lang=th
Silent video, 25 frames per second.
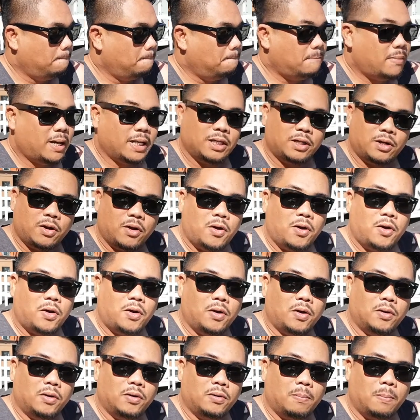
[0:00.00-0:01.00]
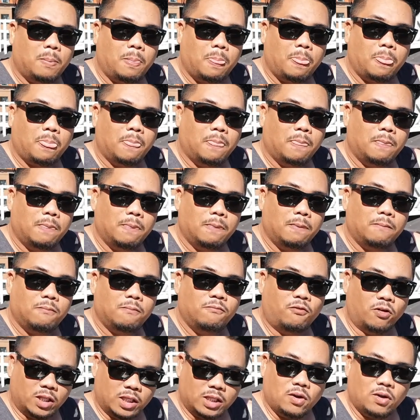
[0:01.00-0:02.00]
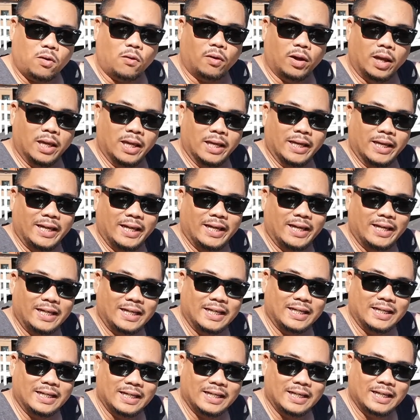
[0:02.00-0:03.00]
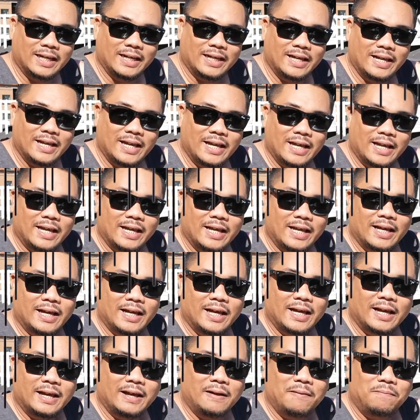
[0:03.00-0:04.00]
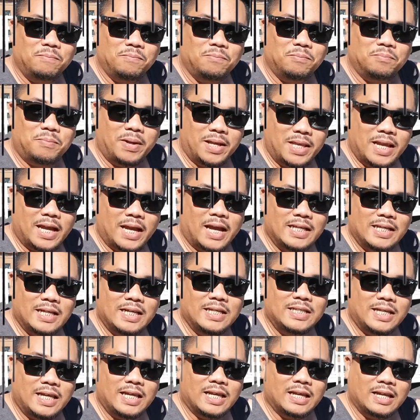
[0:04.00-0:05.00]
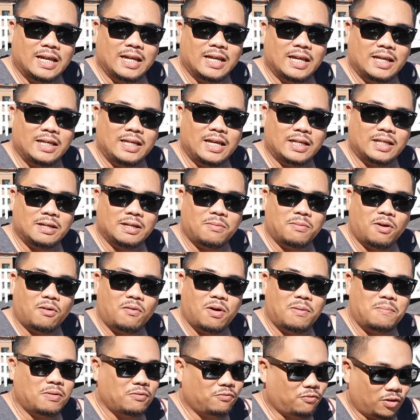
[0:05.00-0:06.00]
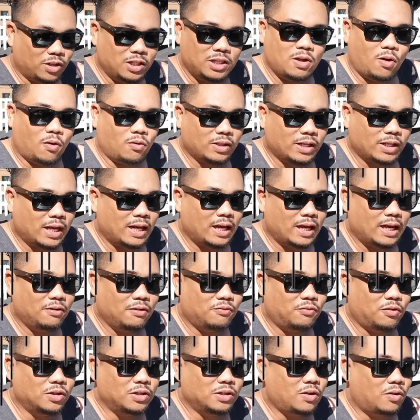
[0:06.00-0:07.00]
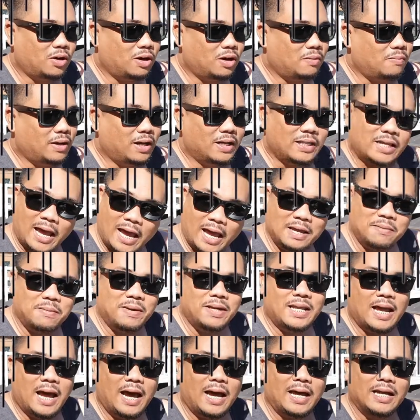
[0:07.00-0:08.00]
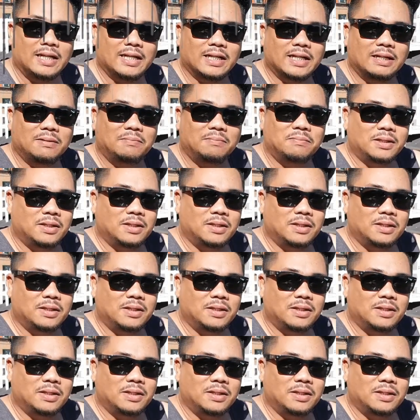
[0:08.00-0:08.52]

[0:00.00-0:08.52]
มันก็ฝนตก็นอย่างนั้นจริงๆนะอยากจะบอกว่ามันฝนตกนะฮะฝนตกแล้วมันก็ถ่ายไม่ได้นะครับ